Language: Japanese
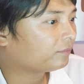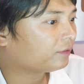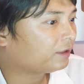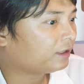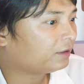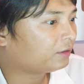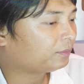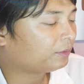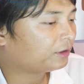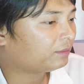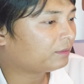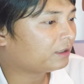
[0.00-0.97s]
で、えっと、
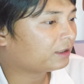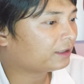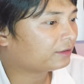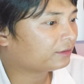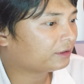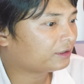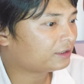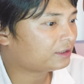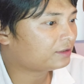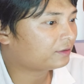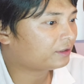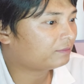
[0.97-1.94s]
ポリマーケットで一
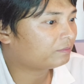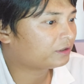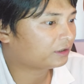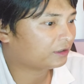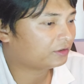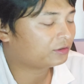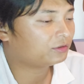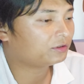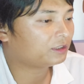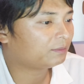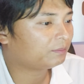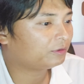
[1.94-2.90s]
時トランプ氏が
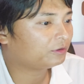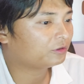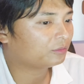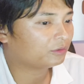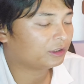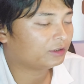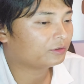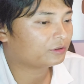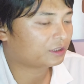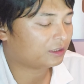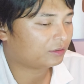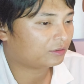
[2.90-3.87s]
17ポイントもリードし
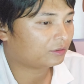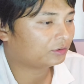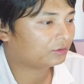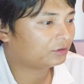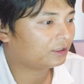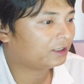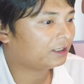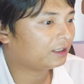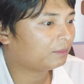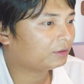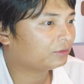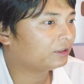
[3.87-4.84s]
ているということで、
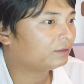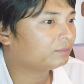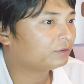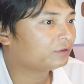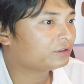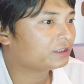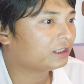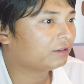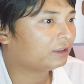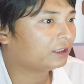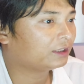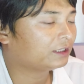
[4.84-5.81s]
まあ、トランプ優勢に
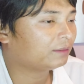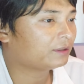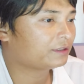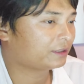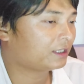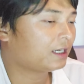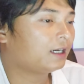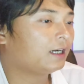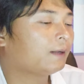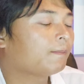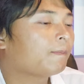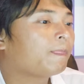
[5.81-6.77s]
はなっています
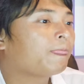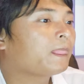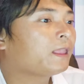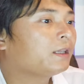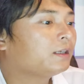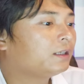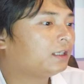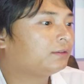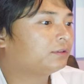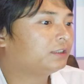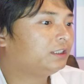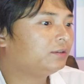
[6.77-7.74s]
が、えっ
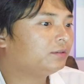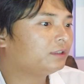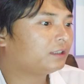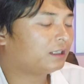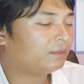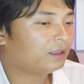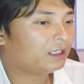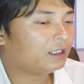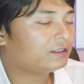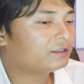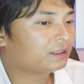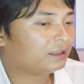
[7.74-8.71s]
と、昨日ね、
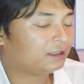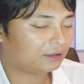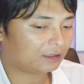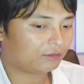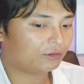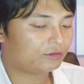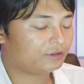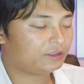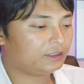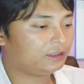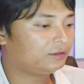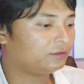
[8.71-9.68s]
カマラ・ハリスがなんか黒
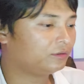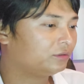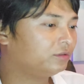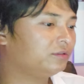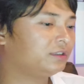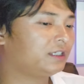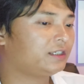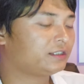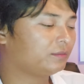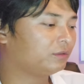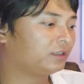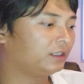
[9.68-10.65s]
人の有権
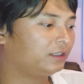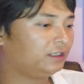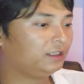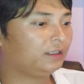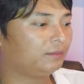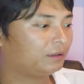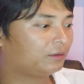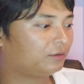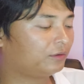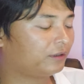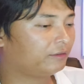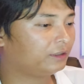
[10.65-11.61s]
者向けに、まあ、
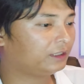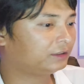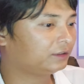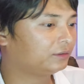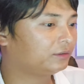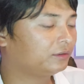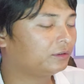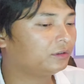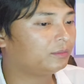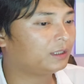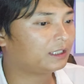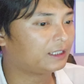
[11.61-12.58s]
講演をやったところ、
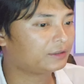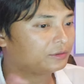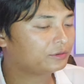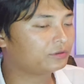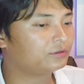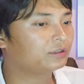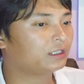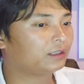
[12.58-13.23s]
まあ、仮想通貨